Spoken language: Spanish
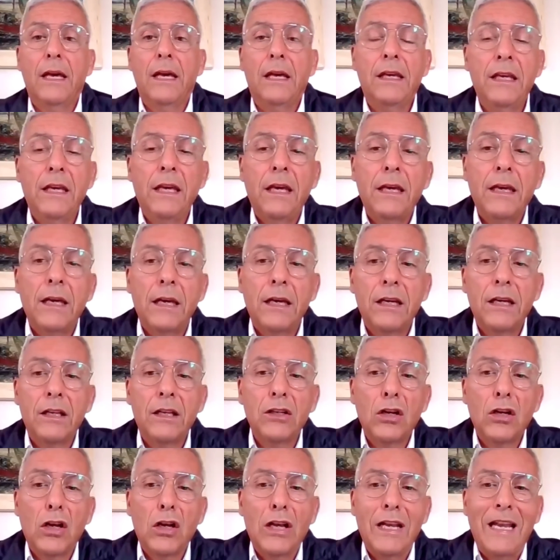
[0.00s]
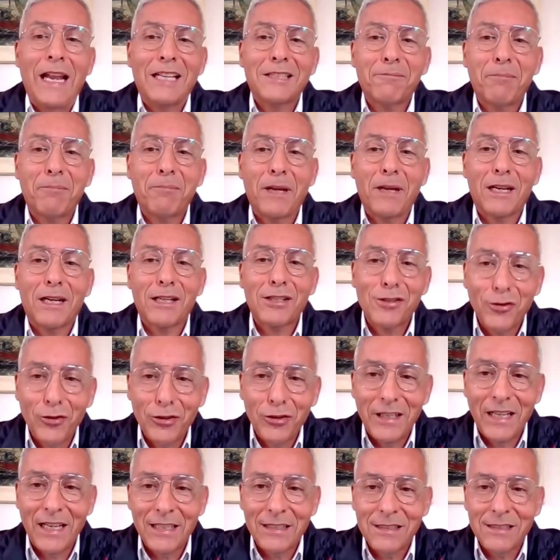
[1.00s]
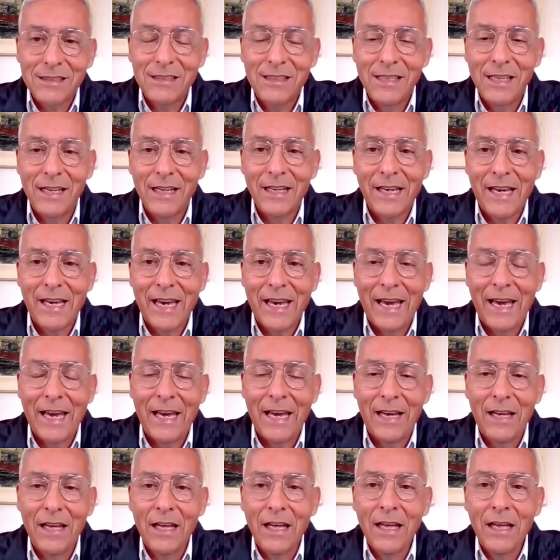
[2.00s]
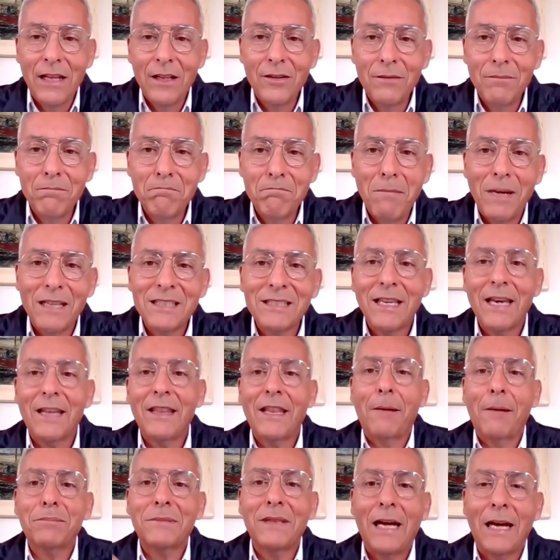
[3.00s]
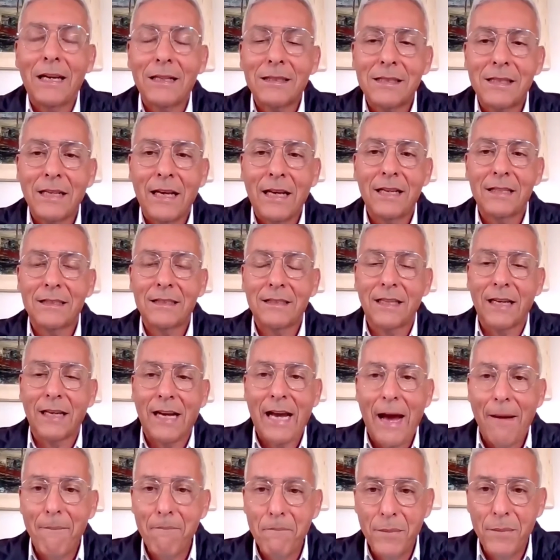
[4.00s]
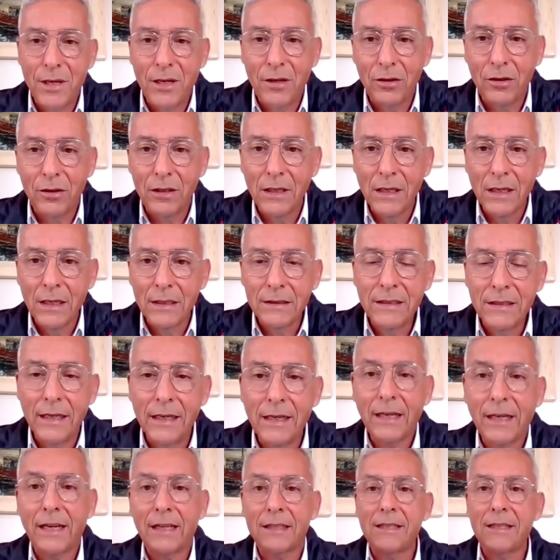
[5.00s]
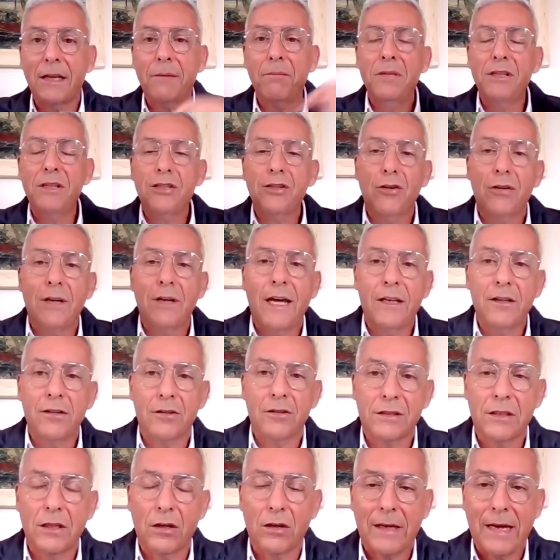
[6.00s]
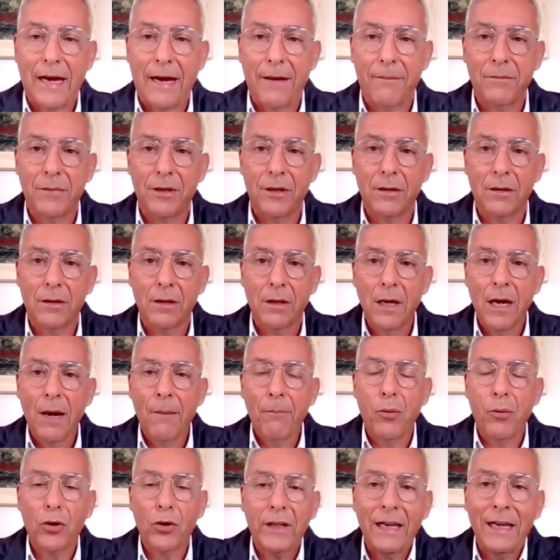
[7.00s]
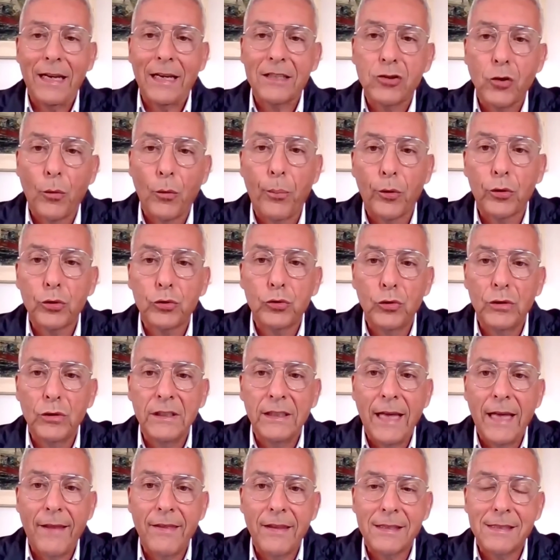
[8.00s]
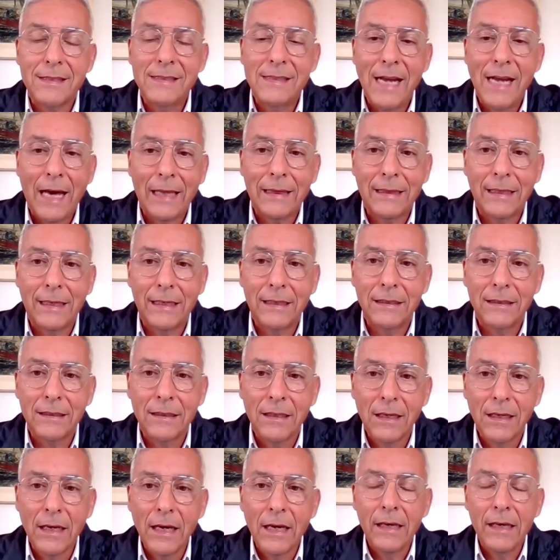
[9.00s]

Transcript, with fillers: y las personas tienen que, más que adaptarse a este cambio, tienen que ser visionarios del cambio, porque las oportunidades nacen